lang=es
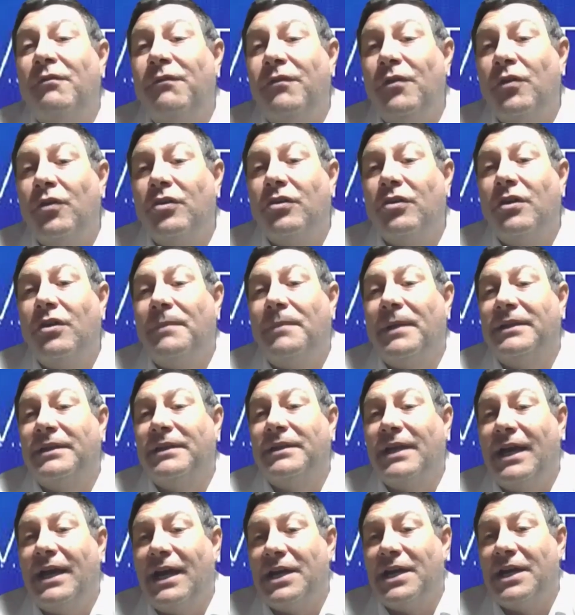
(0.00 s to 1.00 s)
un flujo de
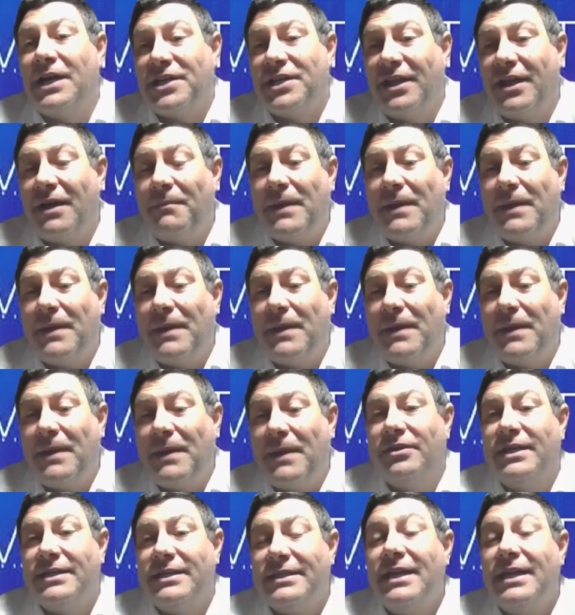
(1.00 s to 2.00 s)
pantallas, de
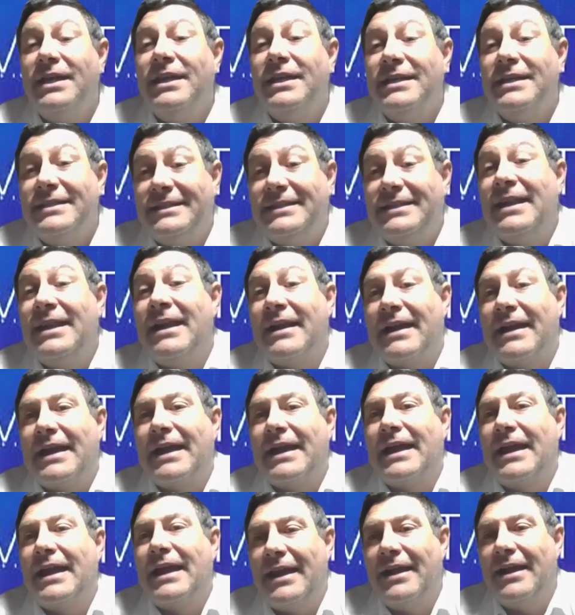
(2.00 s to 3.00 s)
aplicaciones, sin
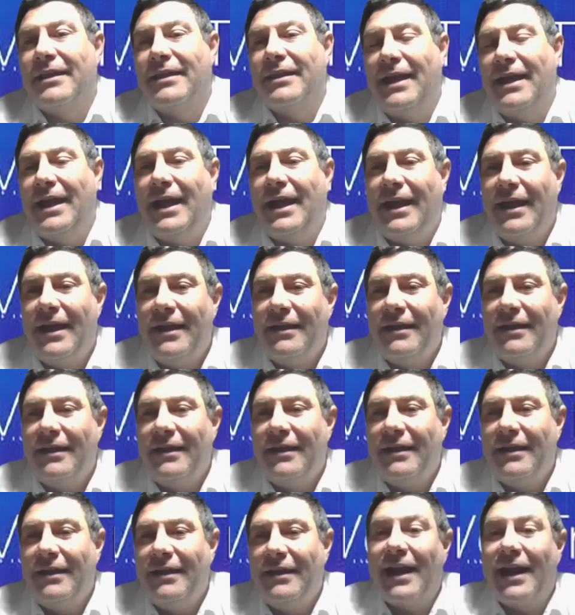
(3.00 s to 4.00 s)
requerir de
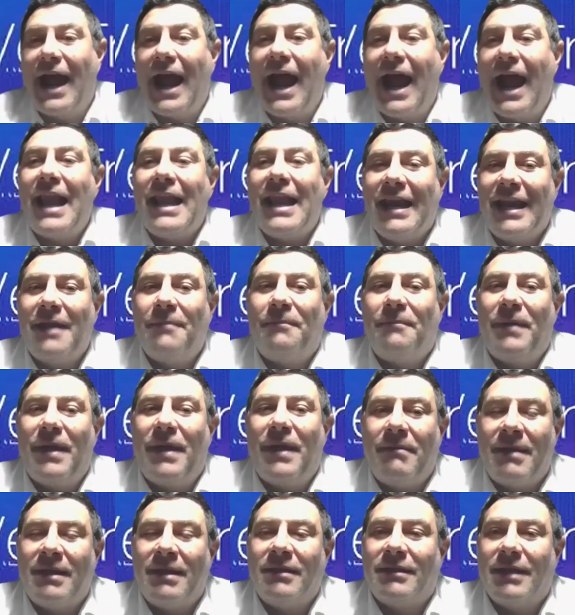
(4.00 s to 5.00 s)
tener a alguien
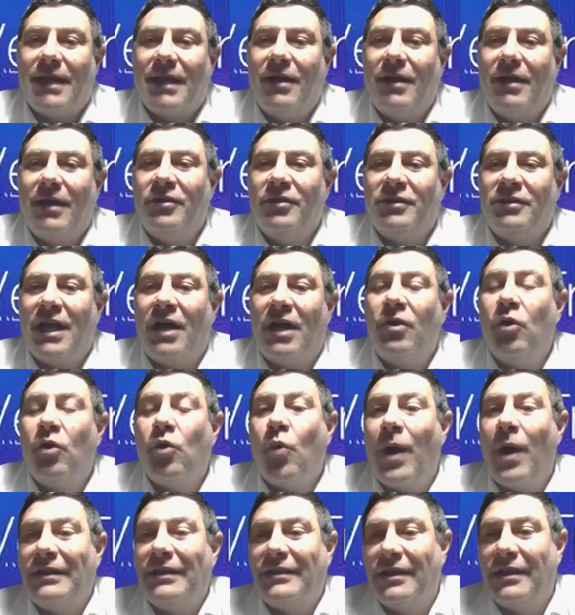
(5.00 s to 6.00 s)
experimentado en tal o
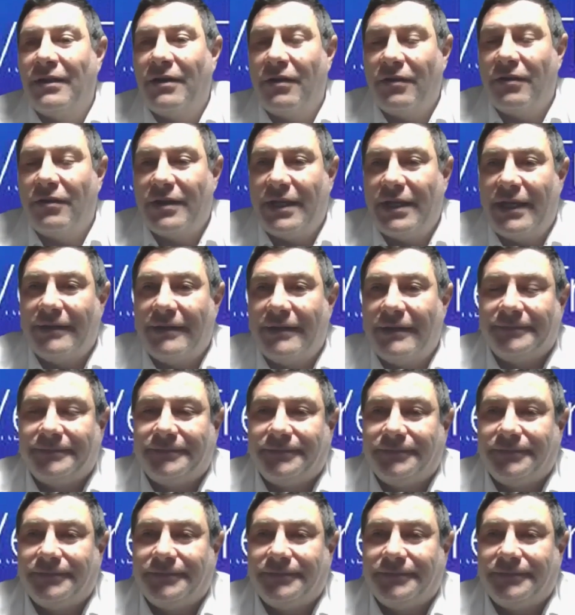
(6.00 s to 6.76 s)
cual tecnología.